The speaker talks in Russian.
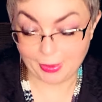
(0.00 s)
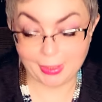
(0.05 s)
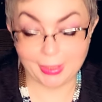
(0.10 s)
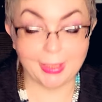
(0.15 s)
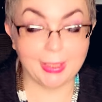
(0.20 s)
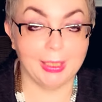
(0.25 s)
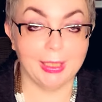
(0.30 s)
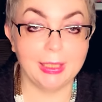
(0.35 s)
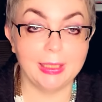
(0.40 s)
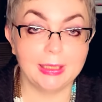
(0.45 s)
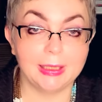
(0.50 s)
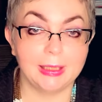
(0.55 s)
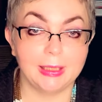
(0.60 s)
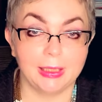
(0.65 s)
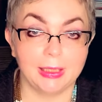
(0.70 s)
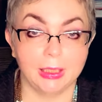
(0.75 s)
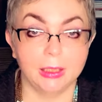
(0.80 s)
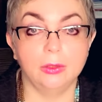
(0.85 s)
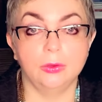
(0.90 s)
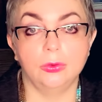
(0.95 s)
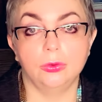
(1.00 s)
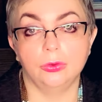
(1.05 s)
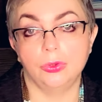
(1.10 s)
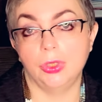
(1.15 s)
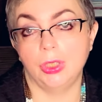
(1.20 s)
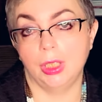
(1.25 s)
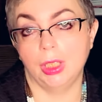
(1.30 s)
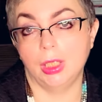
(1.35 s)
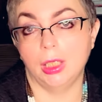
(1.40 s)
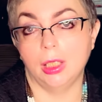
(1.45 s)
Я сделаю
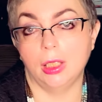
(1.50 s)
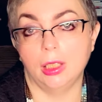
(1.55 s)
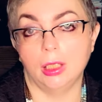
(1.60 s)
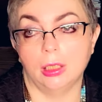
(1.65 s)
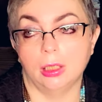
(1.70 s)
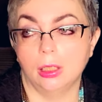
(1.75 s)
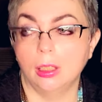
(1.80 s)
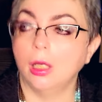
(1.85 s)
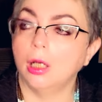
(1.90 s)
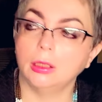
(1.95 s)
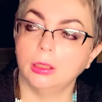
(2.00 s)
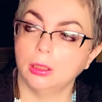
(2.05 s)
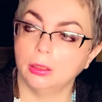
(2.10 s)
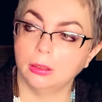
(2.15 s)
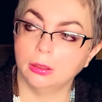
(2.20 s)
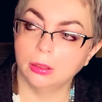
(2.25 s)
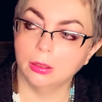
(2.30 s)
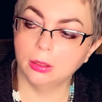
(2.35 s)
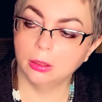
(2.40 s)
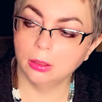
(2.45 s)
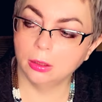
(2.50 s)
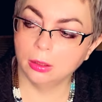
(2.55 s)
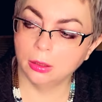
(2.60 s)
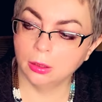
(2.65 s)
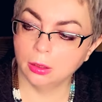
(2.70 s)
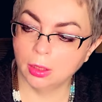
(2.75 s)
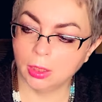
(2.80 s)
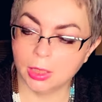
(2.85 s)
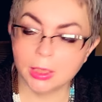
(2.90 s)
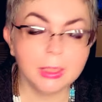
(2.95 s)
некий, когда
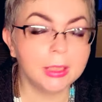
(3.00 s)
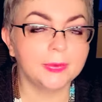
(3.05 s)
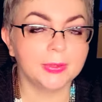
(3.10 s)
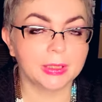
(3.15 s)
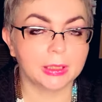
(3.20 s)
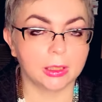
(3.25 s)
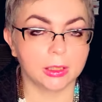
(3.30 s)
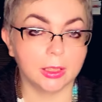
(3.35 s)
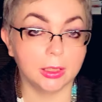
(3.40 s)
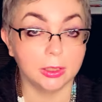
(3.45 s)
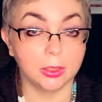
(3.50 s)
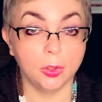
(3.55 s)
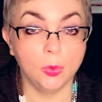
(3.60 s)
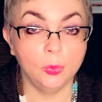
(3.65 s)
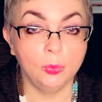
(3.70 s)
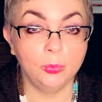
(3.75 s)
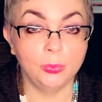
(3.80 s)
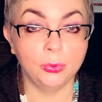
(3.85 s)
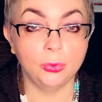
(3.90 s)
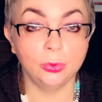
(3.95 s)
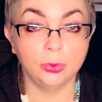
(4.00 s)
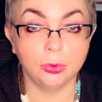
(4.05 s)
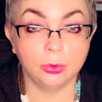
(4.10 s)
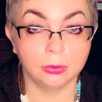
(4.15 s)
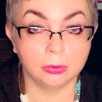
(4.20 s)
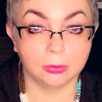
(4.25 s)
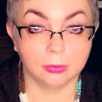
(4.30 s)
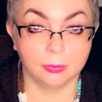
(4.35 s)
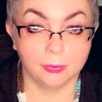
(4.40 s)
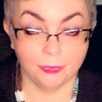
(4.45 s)
красиво сказать, пул
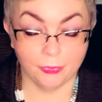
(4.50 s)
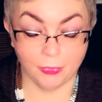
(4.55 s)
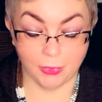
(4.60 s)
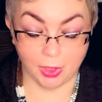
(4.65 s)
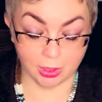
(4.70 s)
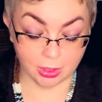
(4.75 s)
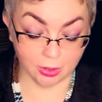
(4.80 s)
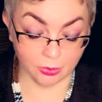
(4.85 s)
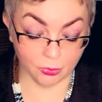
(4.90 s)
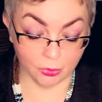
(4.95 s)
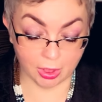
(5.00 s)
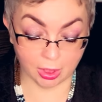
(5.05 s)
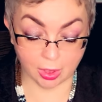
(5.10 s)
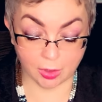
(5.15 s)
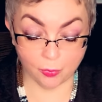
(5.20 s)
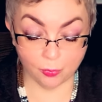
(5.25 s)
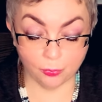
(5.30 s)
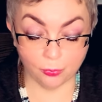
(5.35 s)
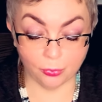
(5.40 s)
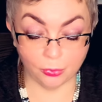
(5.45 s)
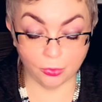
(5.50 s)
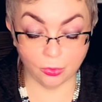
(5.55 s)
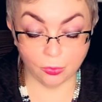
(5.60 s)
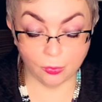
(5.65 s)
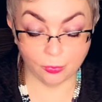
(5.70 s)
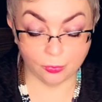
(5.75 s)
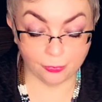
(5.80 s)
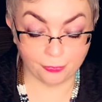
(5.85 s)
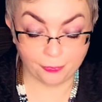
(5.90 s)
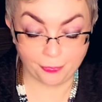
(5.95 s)
я сделаю некий пул
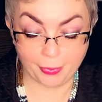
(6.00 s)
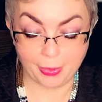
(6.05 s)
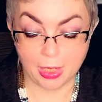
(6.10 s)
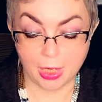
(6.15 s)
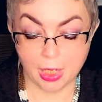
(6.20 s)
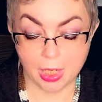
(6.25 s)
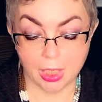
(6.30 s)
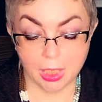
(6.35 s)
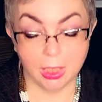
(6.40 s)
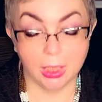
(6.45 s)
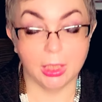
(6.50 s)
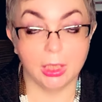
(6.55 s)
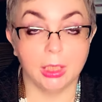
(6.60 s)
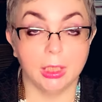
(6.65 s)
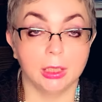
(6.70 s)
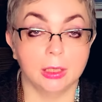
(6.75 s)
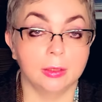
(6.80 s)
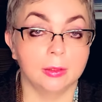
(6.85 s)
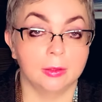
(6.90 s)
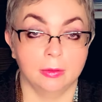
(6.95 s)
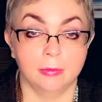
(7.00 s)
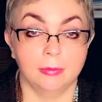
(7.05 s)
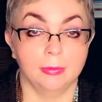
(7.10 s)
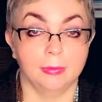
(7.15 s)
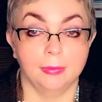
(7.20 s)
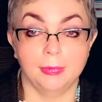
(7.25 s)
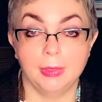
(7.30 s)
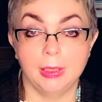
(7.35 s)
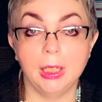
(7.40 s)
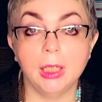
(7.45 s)
и
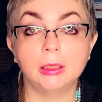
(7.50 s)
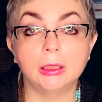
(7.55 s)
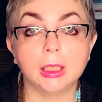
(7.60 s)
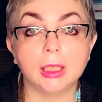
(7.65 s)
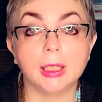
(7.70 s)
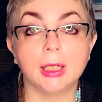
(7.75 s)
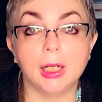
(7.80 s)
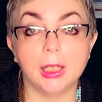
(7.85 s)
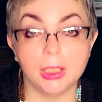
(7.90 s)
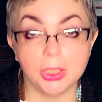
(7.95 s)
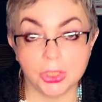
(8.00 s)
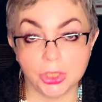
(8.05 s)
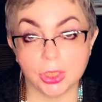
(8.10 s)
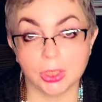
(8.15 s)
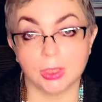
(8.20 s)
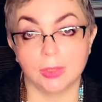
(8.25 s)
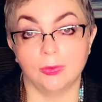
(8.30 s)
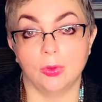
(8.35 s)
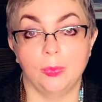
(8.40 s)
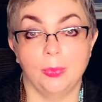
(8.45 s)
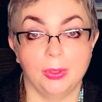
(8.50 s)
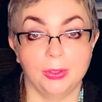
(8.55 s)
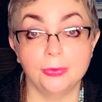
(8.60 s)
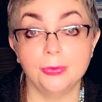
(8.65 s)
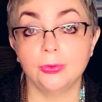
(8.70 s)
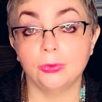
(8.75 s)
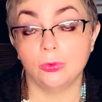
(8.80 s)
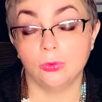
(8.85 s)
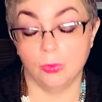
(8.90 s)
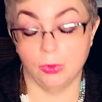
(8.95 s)
некоторое количество
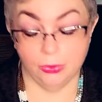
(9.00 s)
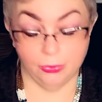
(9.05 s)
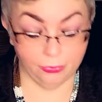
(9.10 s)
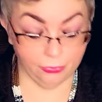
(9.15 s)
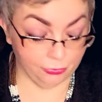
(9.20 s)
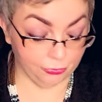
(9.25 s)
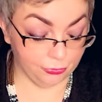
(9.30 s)
парфюма,